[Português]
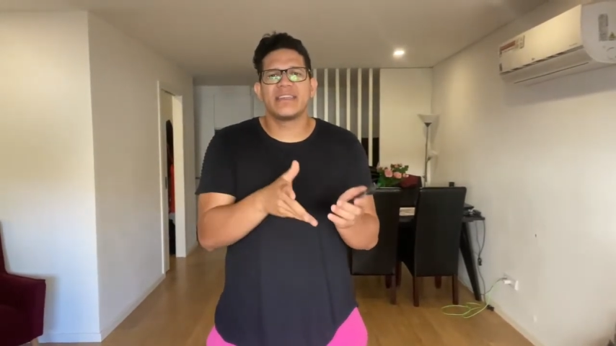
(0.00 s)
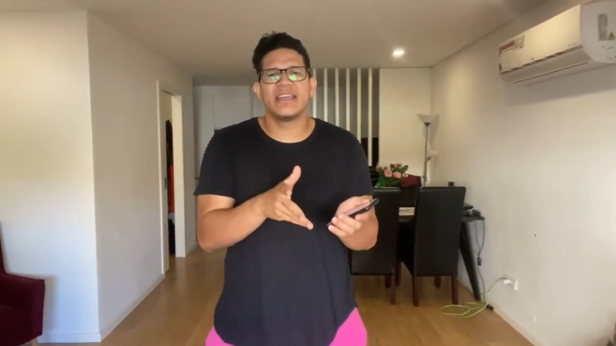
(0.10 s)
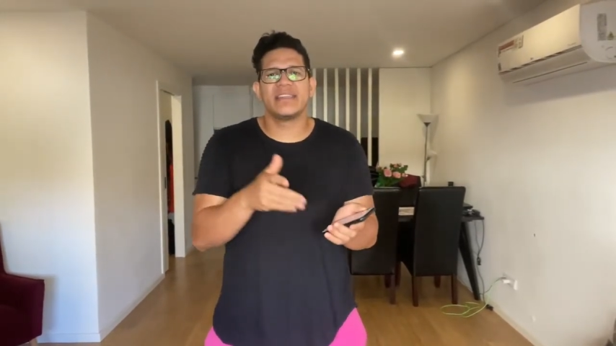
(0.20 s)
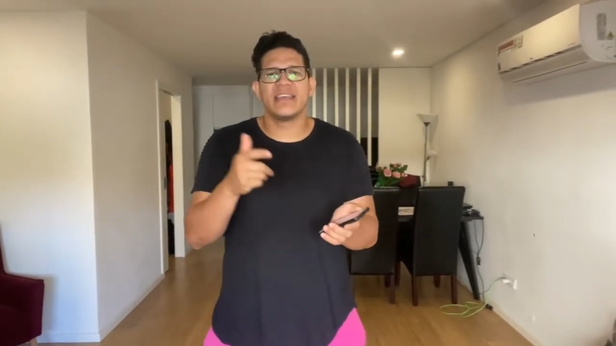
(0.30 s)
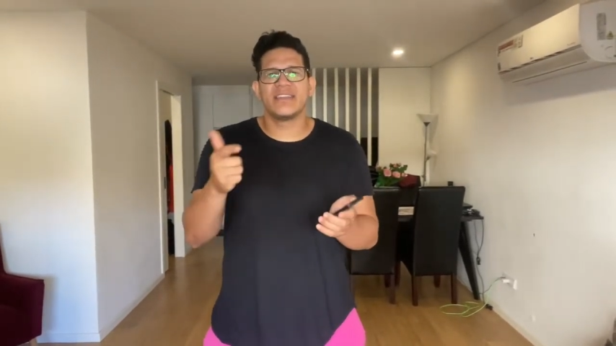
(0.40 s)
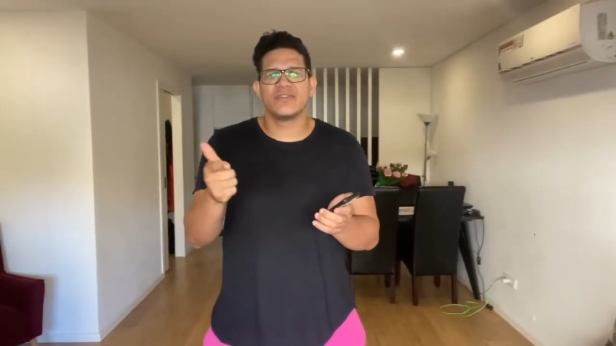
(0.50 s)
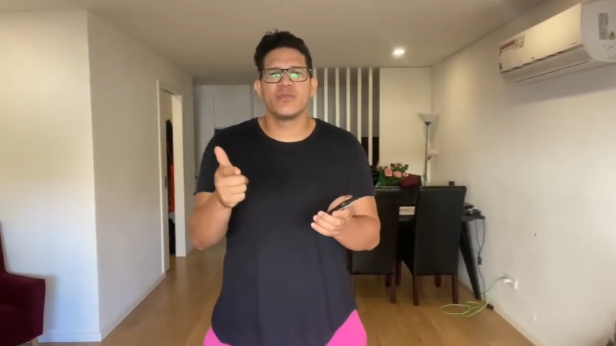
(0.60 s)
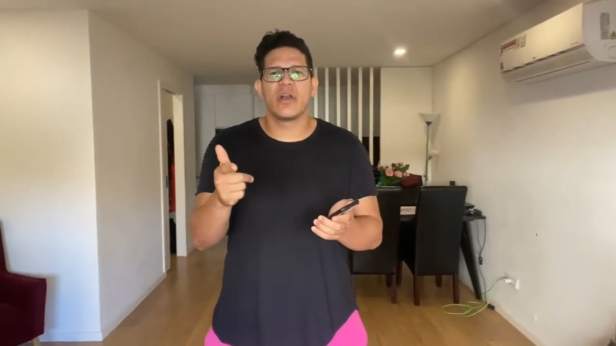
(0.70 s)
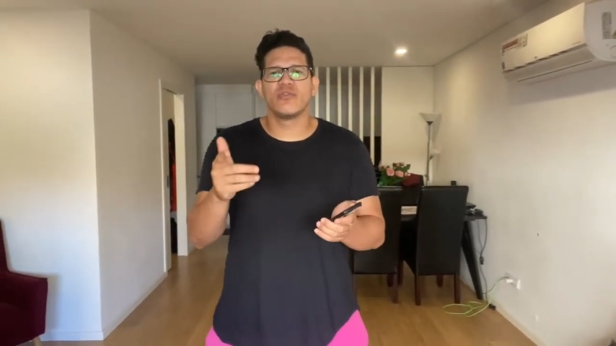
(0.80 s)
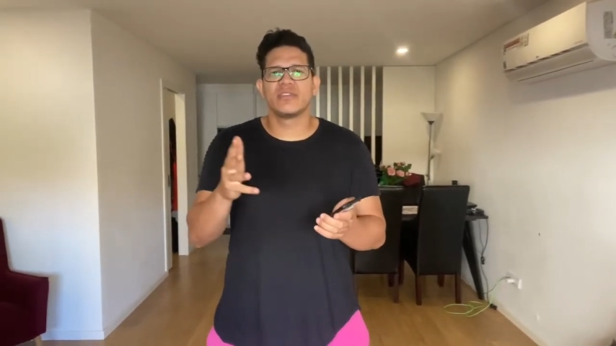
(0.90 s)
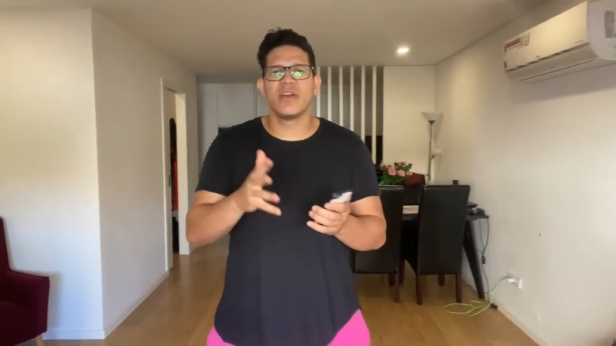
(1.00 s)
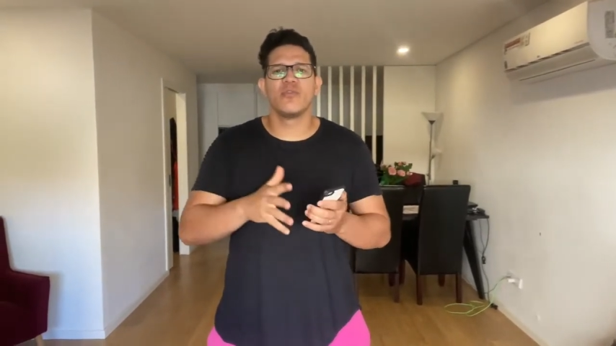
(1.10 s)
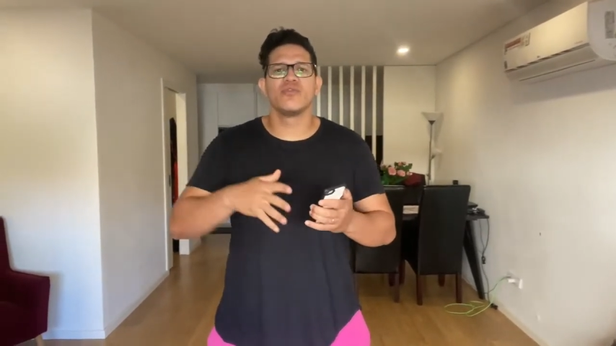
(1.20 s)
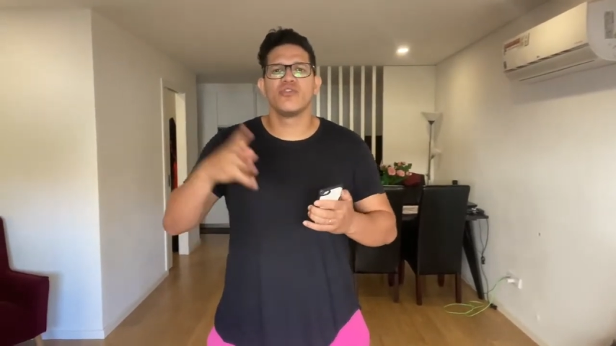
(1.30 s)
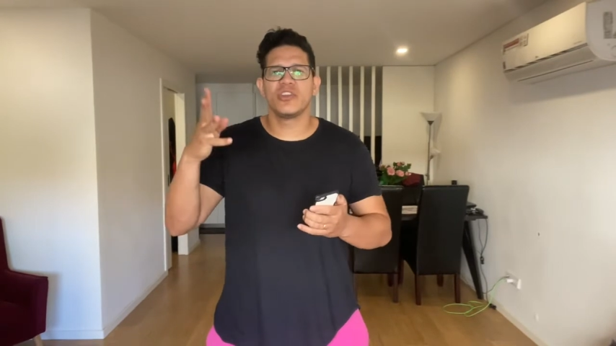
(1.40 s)
três rendas e um
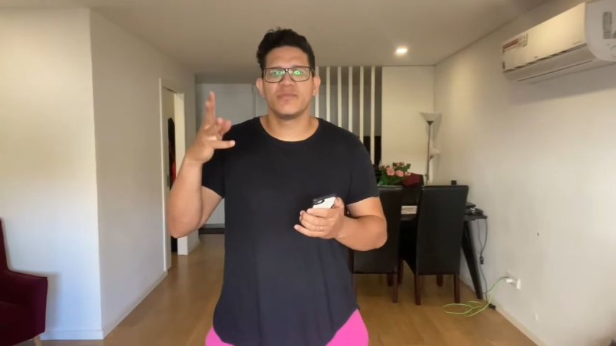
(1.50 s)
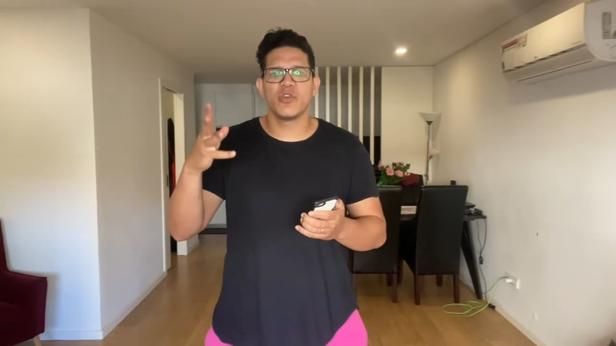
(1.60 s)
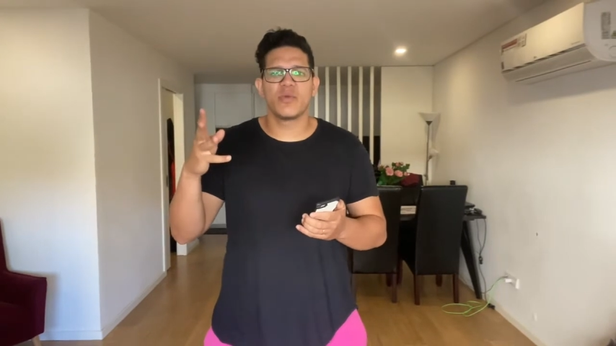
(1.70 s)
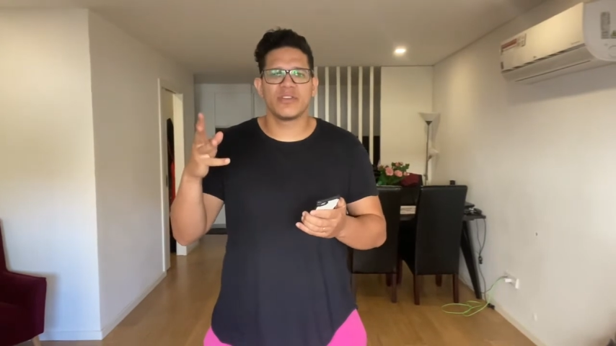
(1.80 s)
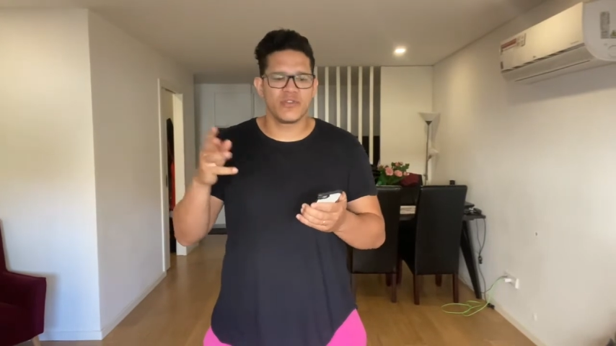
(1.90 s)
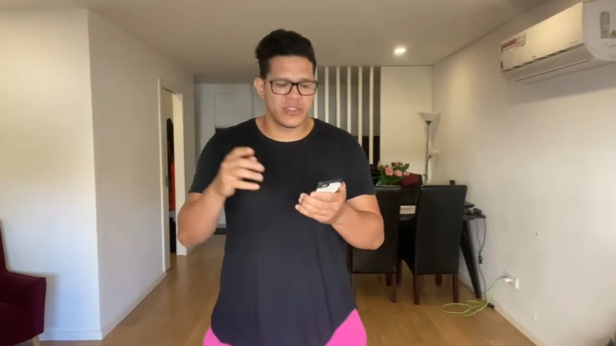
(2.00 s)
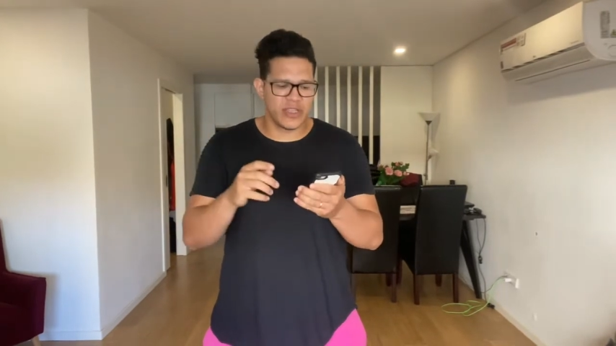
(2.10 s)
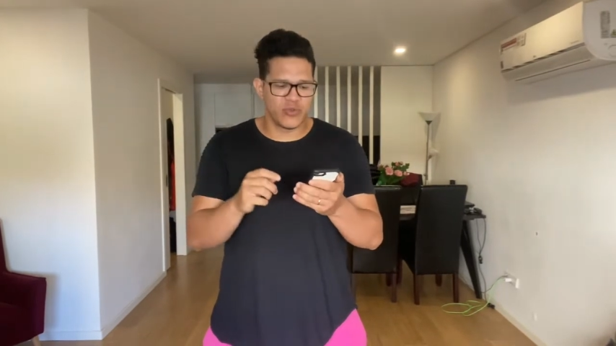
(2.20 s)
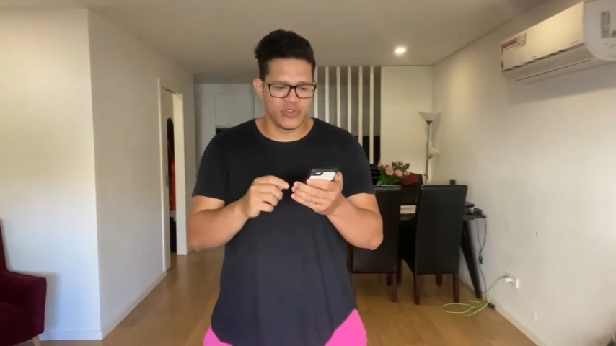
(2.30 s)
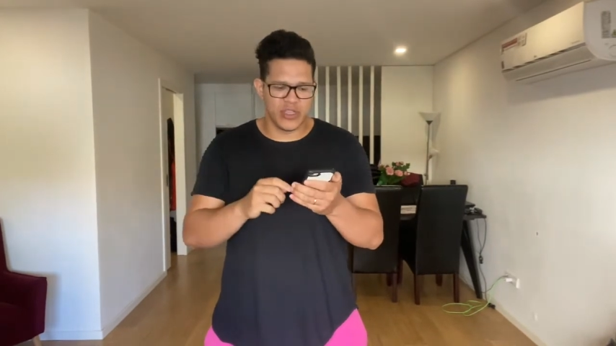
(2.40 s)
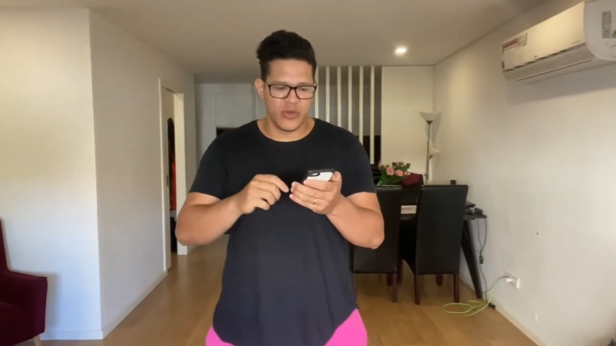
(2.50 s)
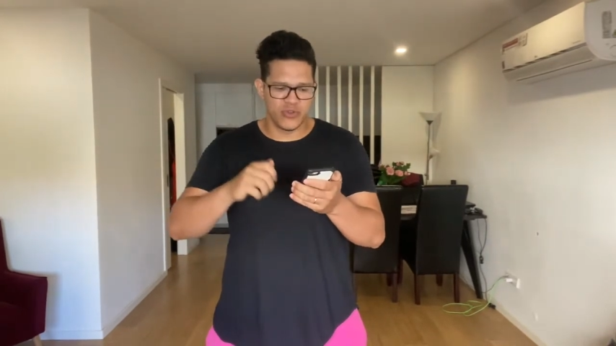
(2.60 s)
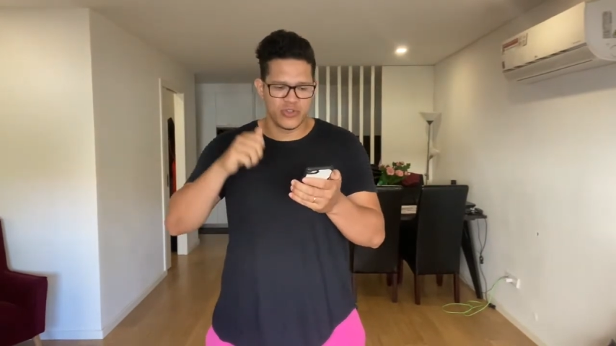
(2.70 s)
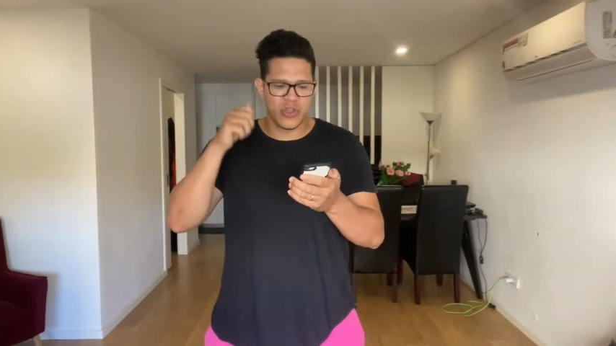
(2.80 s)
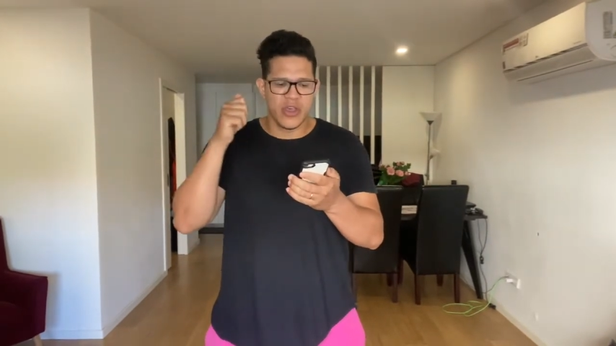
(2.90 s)
calção, 2.400
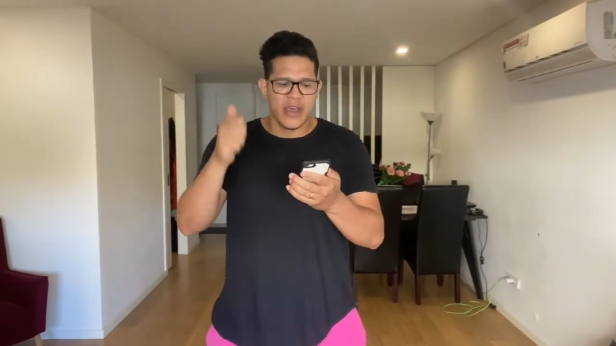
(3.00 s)
euros.